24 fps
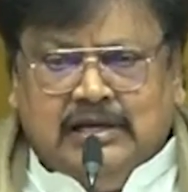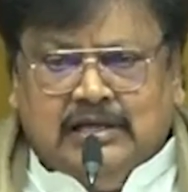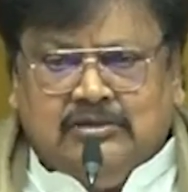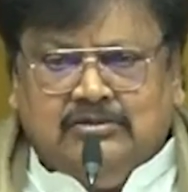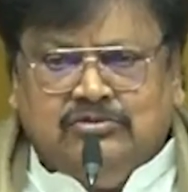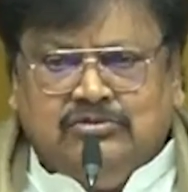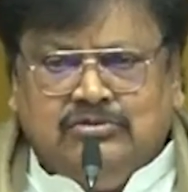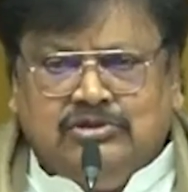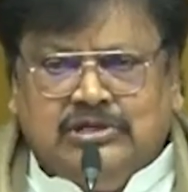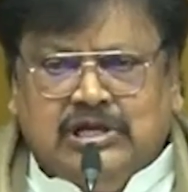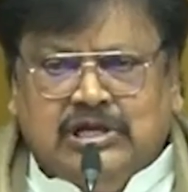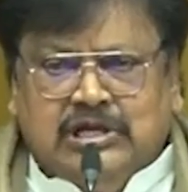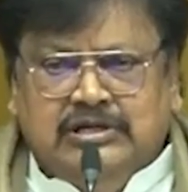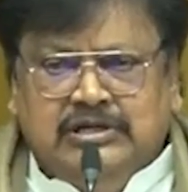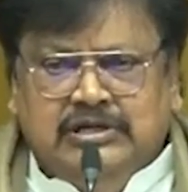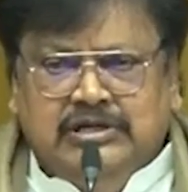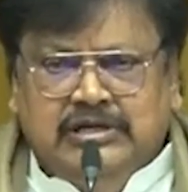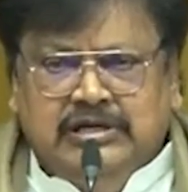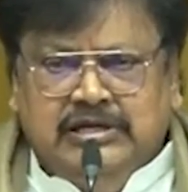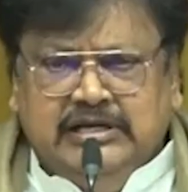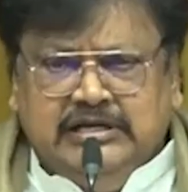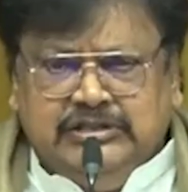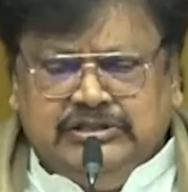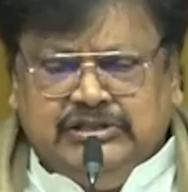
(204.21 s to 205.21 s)
ఎంత
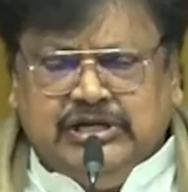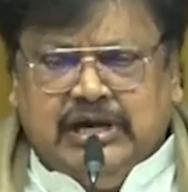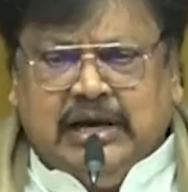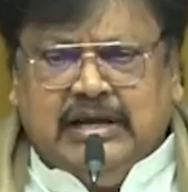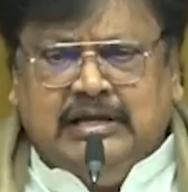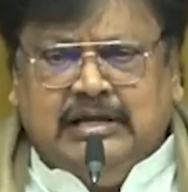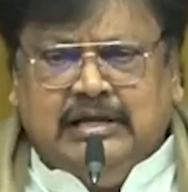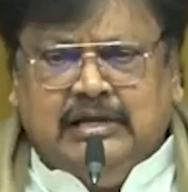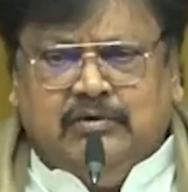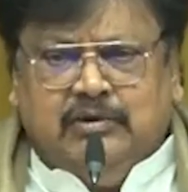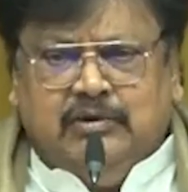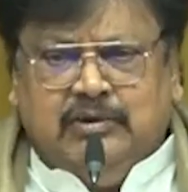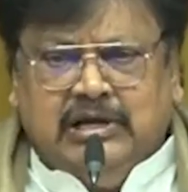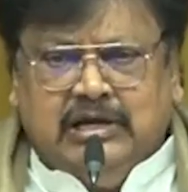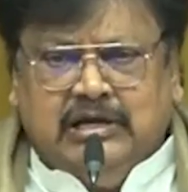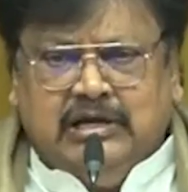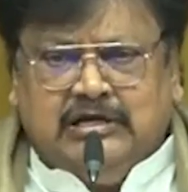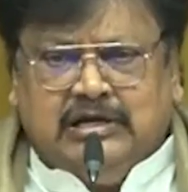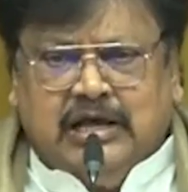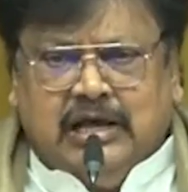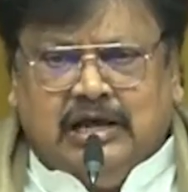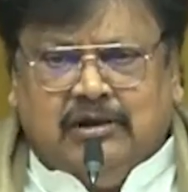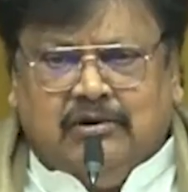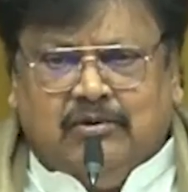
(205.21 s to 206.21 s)
నీచానికి
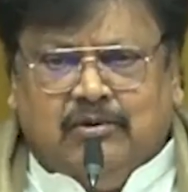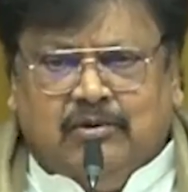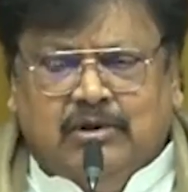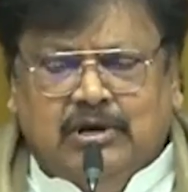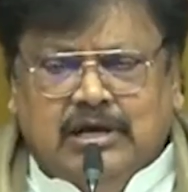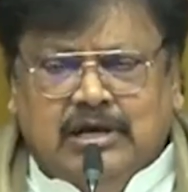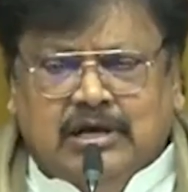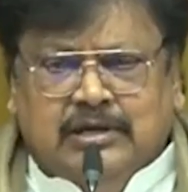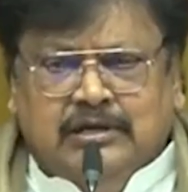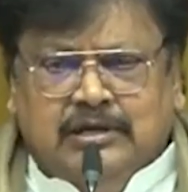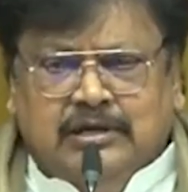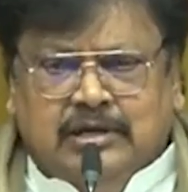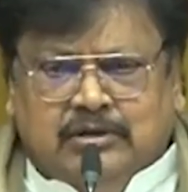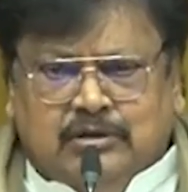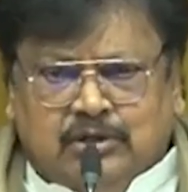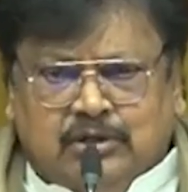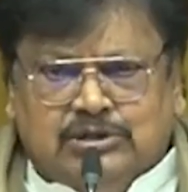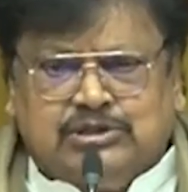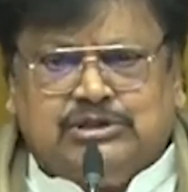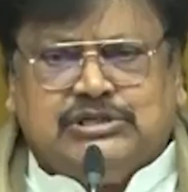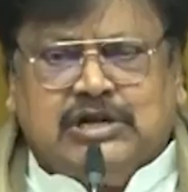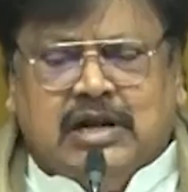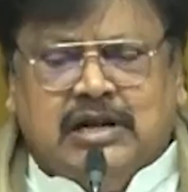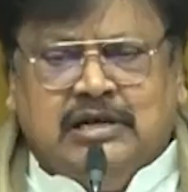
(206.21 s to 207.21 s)
ఒడిగట్టారో
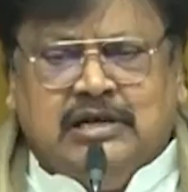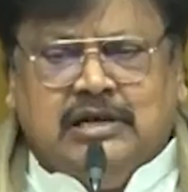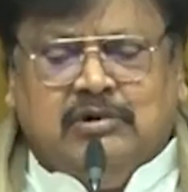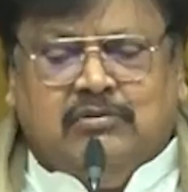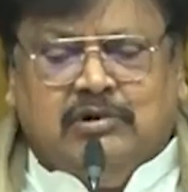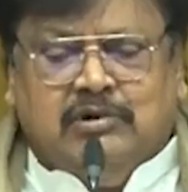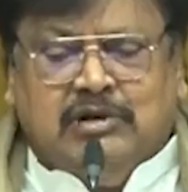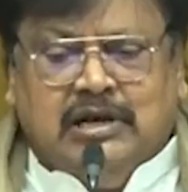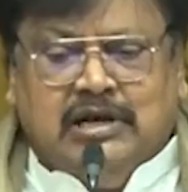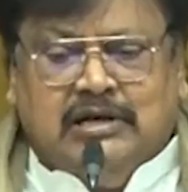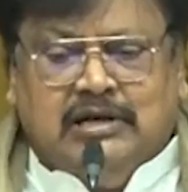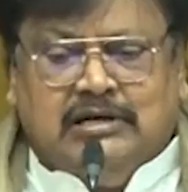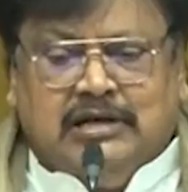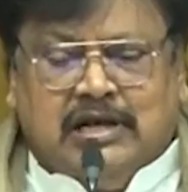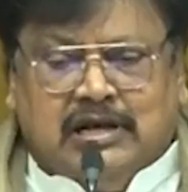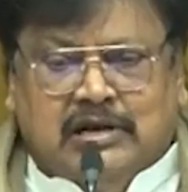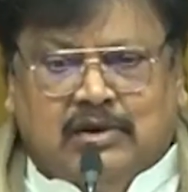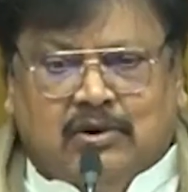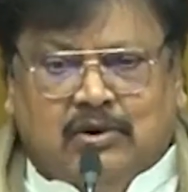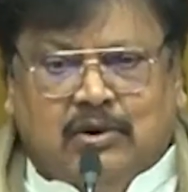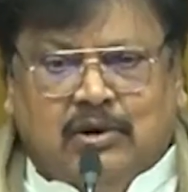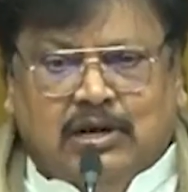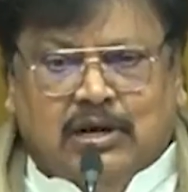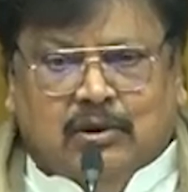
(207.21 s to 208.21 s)
నికృష్టానికి
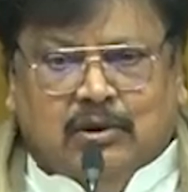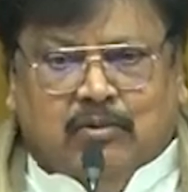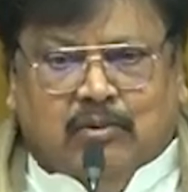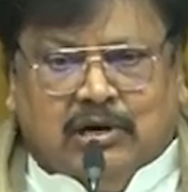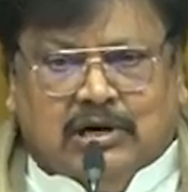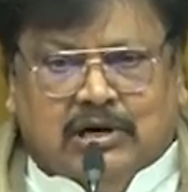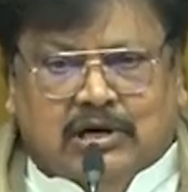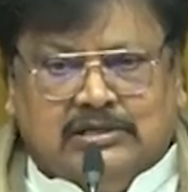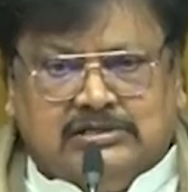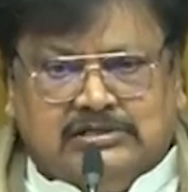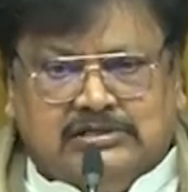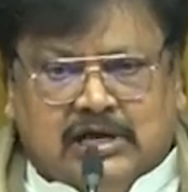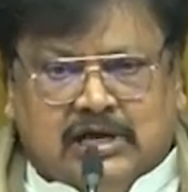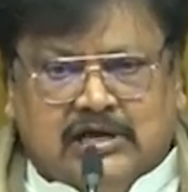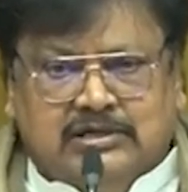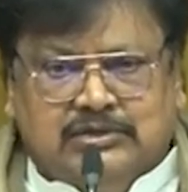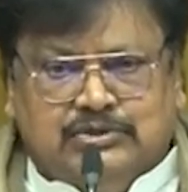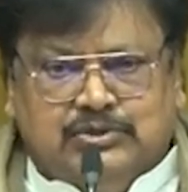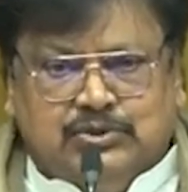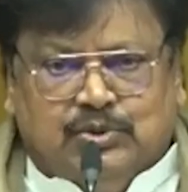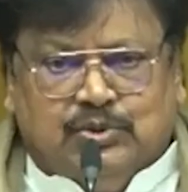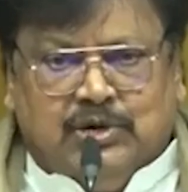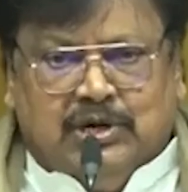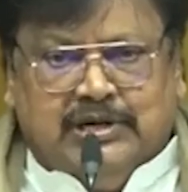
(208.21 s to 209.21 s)
ఒడిగట్టారో
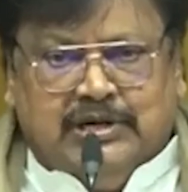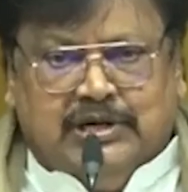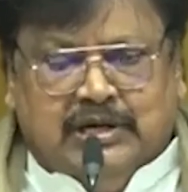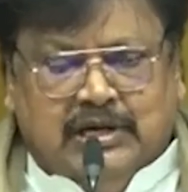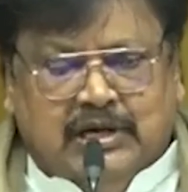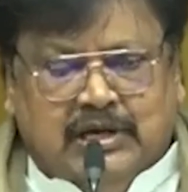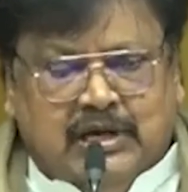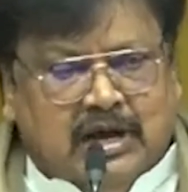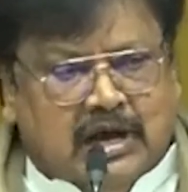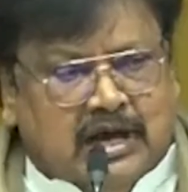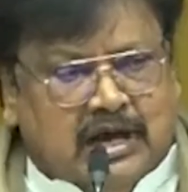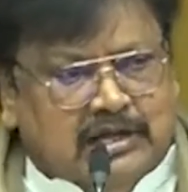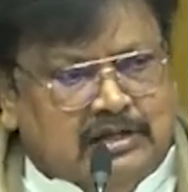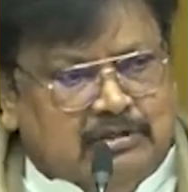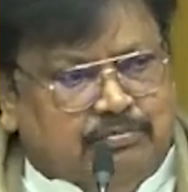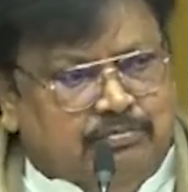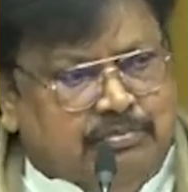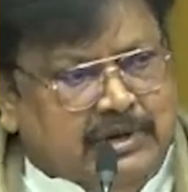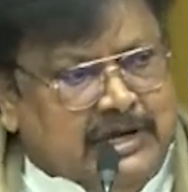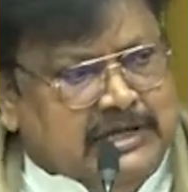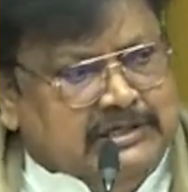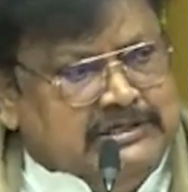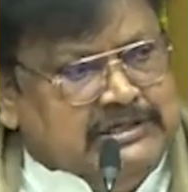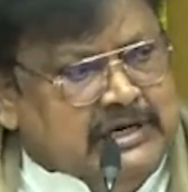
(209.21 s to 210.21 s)
ఒక్కసారి చూడండి అది
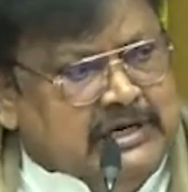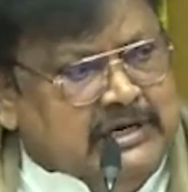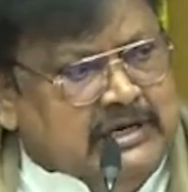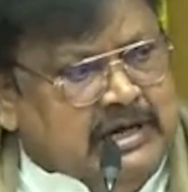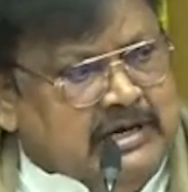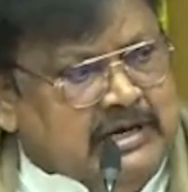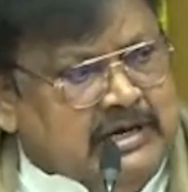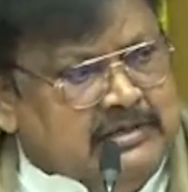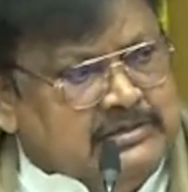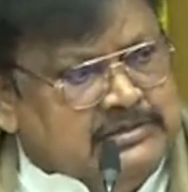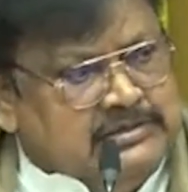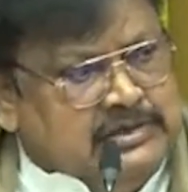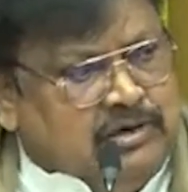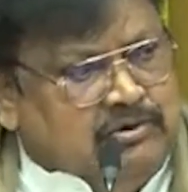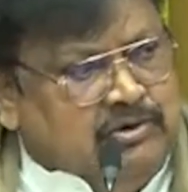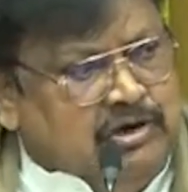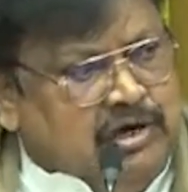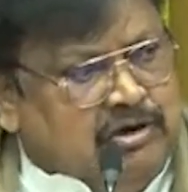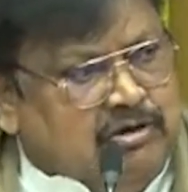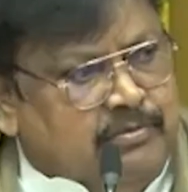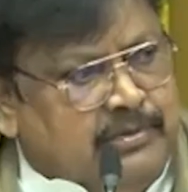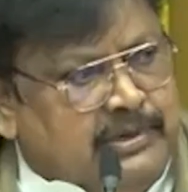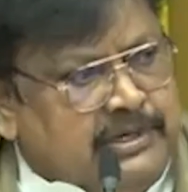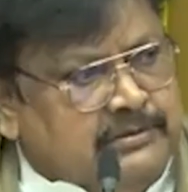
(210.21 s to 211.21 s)
ప్లే చేయనైనా
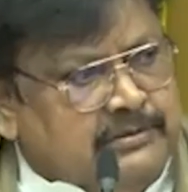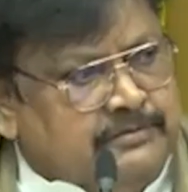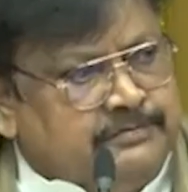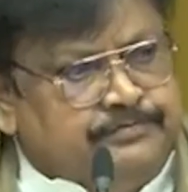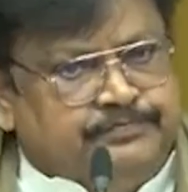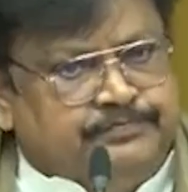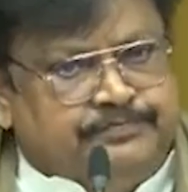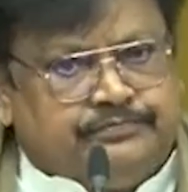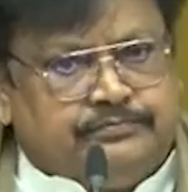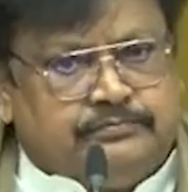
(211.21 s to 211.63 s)
సౌండ్ ఎక్కుపెట్టి